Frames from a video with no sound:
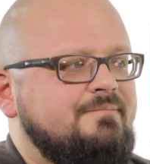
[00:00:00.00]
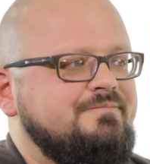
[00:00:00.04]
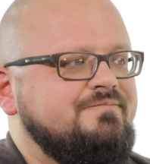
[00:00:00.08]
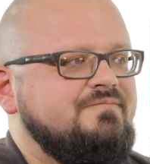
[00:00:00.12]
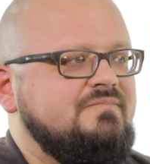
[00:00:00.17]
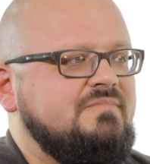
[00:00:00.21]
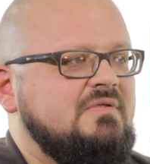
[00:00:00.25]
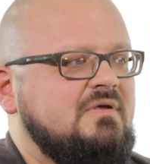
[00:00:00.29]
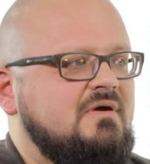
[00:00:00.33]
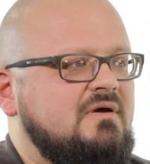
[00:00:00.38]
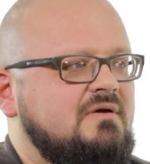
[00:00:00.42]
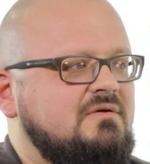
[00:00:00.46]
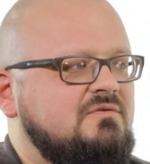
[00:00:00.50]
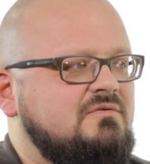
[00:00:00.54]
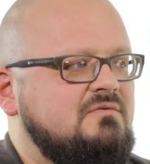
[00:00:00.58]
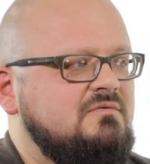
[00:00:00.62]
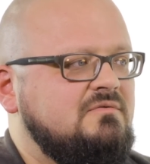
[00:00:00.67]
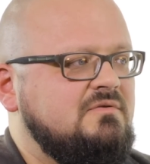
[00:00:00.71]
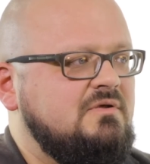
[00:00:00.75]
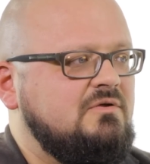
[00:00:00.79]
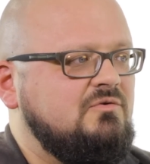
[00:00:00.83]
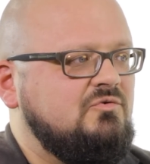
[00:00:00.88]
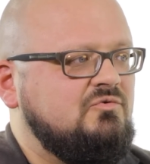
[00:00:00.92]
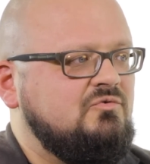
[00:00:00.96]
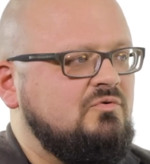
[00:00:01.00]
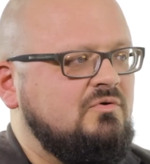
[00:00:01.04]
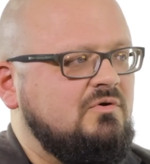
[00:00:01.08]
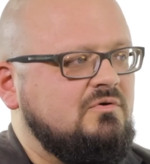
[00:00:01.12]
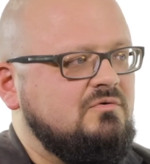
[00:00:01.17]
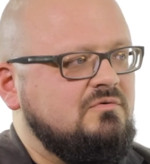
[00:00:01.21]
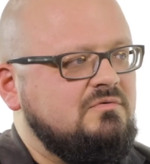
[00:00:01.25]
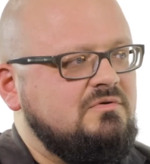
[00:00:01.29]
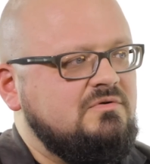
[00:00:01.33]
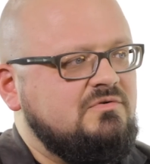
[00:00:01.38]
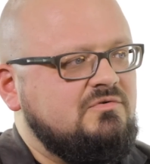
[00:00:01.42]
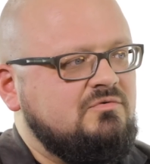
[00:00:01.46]
на, на
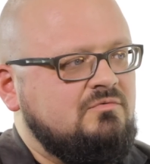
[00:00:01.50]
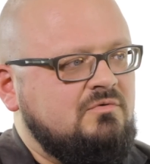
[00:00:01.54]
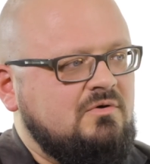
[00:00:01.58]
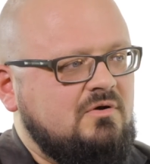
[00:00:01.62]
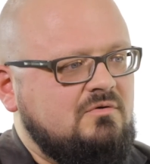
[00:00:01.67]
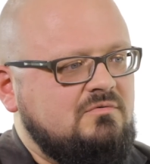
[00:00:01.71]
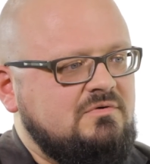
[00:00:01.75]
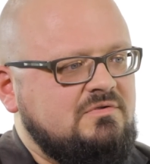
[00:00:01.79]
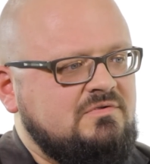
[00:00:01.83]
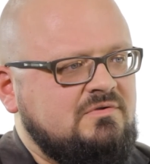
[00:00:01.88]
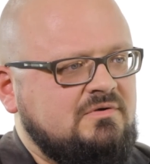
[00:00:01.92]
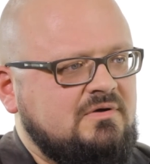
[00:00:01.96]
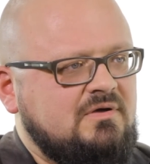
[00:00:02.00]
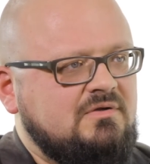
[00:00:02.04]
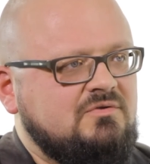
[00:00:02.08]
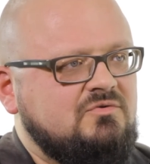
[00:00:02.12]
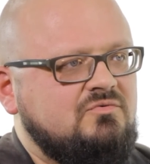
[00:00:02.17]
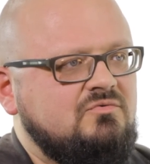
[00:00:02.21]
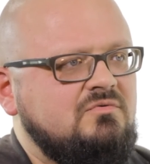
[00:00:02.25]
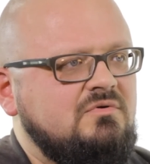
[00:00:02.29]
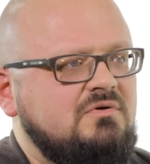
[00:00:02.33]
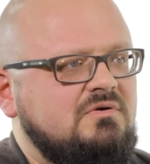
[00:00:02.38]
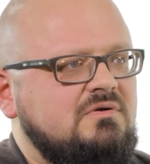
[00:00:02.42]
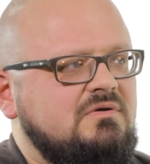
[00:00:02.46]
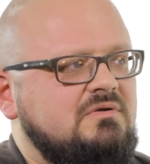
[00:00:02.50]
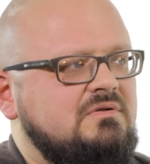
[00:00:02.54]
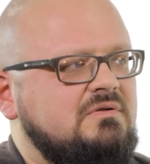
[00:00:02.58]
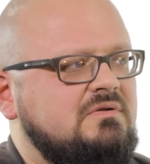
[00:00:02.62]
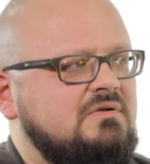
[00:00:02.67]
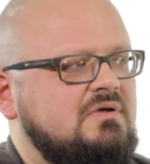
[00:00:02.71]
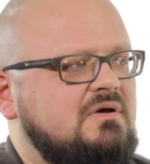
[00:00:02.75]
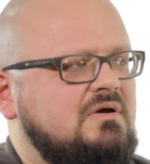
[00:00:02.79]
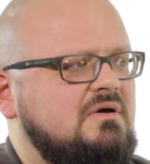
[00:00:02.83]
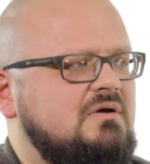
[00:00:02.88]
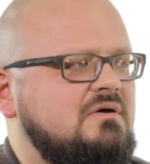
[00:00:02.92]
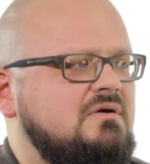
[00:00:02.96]
историю и теорию литературы,
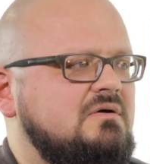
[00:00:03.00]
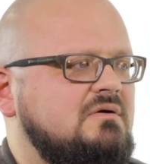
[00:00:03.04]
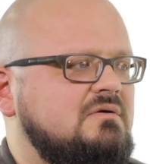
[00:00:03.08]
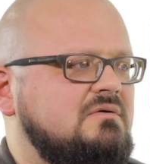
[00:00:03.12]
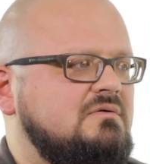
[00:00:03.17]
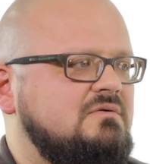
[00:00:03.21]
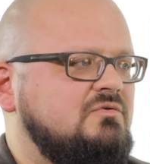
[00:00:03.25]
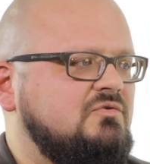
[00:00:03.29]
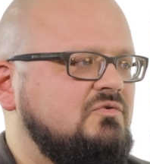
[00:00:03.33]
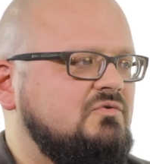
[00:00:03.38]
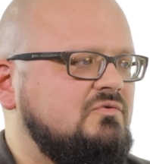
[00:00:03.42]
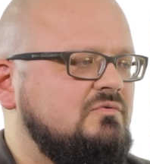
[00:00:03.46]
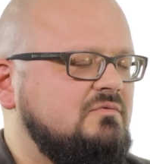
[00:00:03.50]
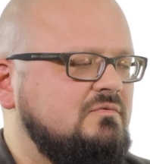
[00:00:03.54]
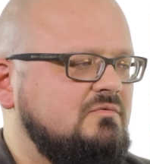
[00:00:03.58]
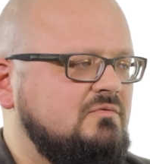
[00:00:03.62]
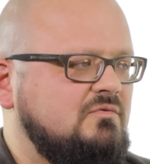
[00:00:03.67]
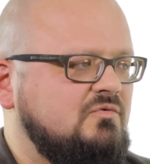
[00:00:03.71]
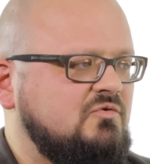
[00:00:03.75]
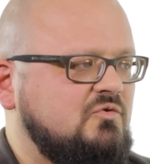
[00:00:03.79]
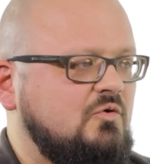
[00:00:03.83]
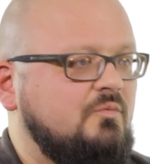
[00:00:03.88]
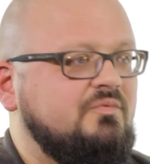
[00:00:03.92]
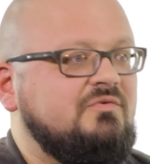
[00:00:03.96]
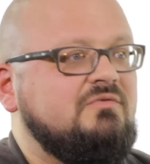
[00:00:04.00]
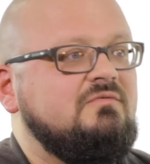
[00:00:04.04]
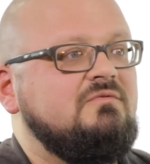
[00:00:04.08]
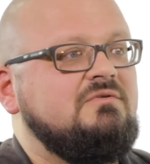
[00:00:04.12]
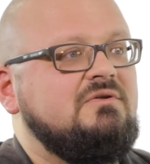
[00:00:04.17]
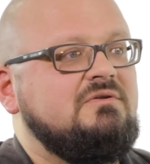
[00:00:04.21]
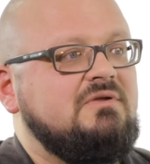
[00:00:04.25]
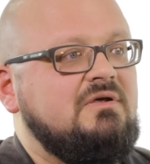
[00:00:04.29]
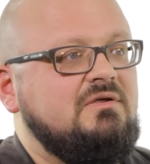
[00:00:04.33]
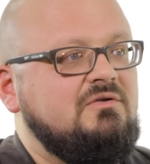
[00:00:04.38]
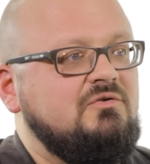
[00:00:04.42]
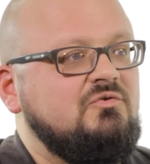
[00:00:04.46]
на, ну,
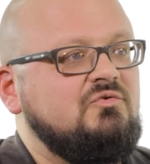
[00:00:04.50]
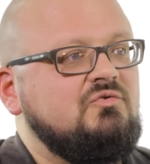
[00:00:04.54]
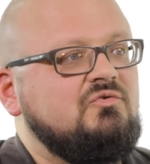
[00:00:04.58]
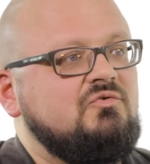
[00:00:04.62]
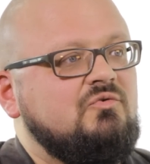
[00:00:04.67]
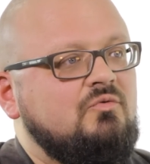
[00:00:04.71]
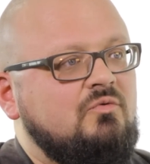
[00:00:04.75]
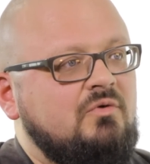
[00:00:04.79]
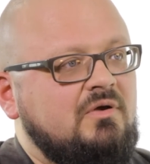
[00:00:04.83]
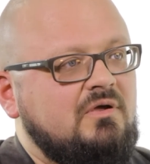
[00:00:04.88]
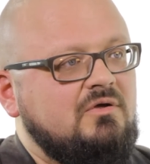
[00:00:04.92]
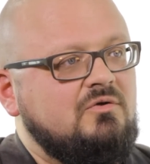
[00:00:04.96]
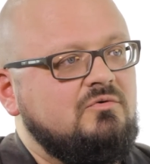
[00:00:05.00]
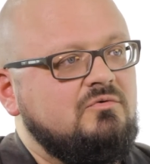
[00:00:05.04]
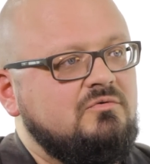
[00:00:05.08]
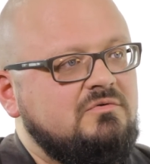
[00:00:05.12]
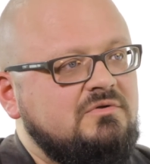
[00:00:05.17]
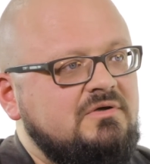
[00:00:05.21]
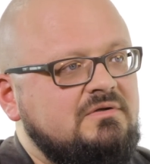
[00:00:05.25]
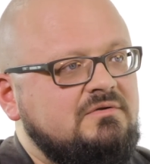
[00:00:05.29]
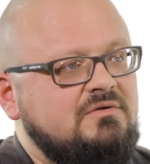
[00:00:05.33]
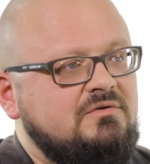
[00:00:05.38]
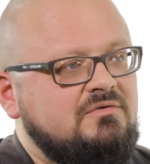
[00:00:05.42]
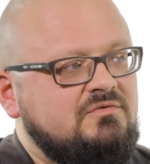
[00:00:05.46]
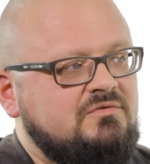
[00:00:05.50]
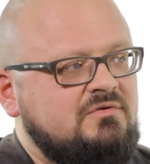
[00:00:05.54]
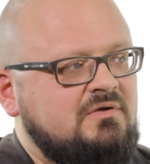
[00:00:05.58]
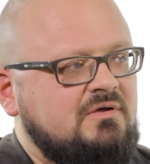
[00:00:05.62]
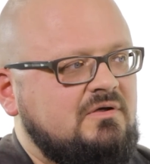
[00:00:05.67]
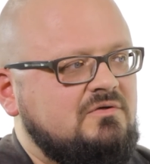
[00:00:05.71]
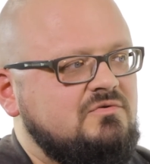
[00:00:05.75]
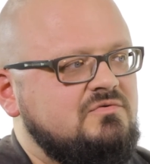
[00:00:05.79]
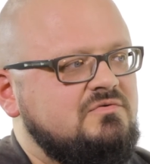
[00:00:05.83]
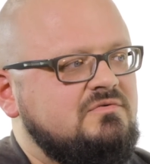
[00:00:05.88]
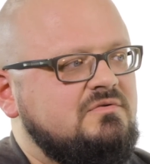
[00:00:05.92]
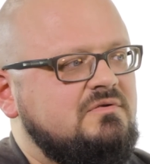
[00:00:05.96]
собственно, на историю, да, на
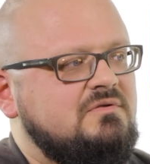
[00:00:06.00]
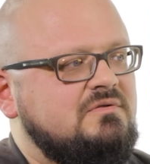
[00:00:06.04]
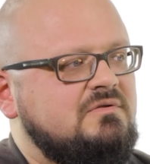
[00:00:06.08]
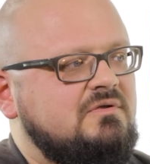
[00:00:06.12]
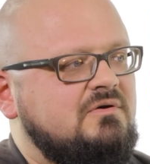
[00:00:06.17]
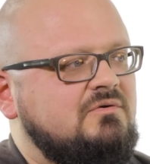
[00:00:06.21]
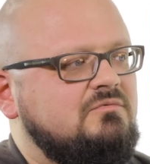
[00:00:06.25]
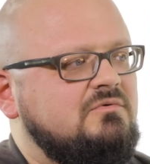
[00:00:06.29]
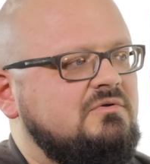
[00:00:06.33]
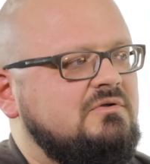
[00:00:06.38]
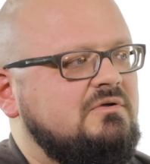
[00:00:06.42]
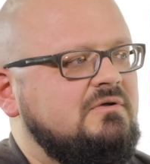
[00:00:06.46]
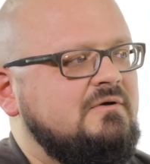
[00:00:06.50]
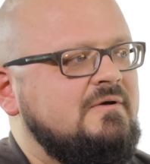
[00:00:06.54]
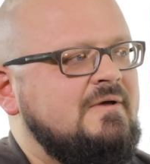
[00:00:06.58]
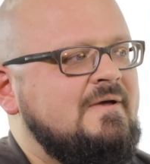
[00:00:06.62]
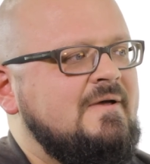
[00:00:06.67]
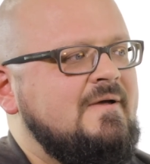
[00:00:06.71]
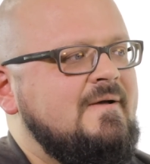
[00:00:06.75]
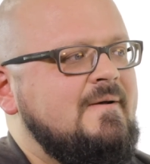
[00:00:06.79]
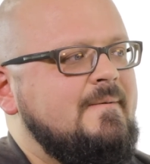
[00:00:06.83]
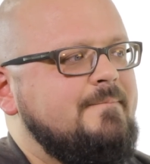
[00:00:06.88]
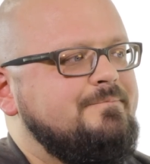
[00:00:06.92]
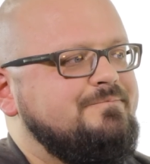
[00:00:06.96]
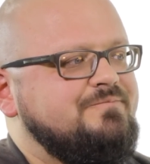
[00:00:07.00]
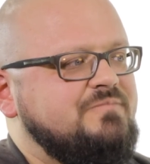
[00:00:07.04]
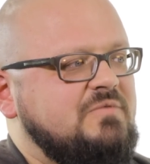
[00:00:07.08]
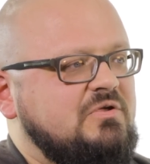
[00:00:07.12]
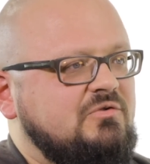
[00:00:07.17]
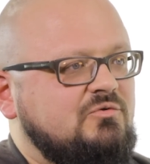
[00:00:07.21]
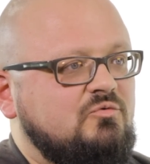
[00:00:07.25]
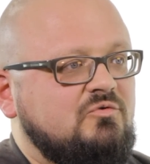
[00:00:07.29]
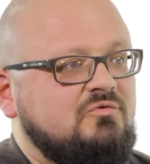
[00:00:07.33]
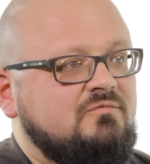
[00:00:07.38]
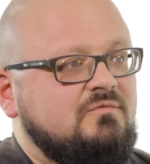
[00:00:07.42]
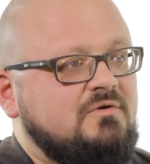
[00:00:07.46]
исторические науки, на
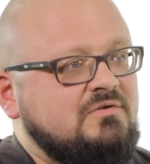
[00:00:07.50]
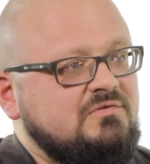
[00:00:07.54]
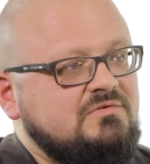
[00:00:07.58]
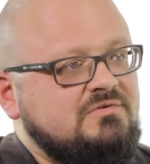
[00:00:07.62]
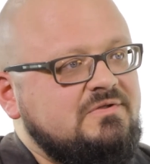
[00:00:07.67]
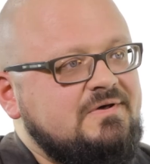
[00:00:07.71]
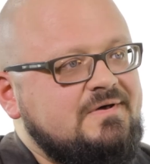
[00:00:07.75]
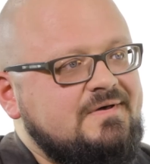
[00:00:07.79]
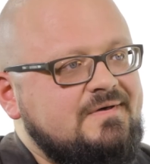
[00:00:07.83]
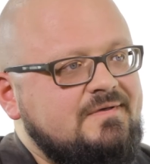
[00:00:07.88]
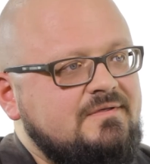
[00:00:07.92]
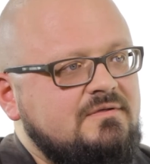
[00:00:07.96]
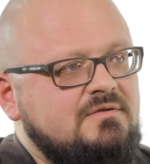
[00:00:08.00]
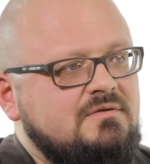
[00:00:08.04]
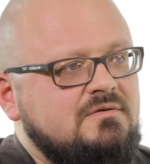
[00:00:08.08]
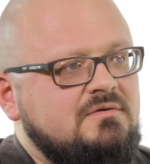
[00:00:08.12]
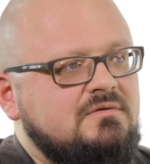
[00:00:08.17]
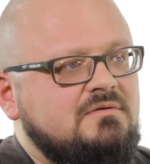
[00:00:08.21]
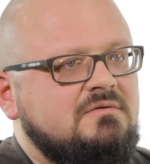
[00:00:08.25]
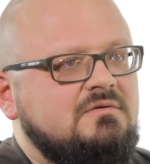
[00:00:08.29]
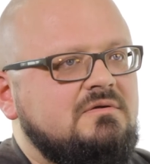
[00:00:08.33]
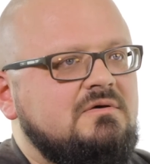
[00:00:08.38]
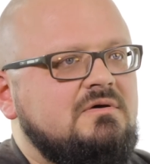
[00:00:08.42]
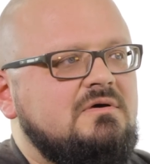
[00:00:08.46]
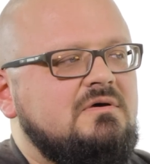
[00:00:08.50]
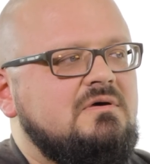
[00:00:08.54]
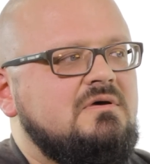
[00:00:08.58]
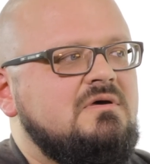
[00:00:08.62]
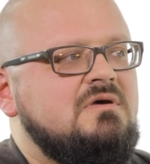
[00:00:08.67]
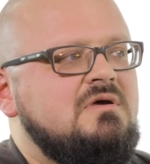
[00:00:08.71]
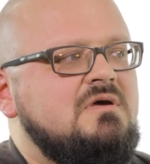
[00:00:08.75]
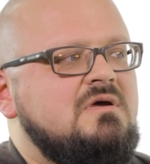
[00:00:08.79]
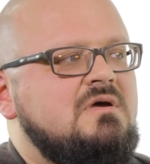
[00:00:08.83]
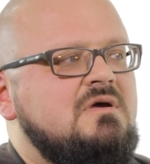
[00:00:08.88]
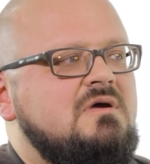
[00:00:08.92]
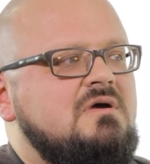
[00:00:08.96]
искусствознание, да,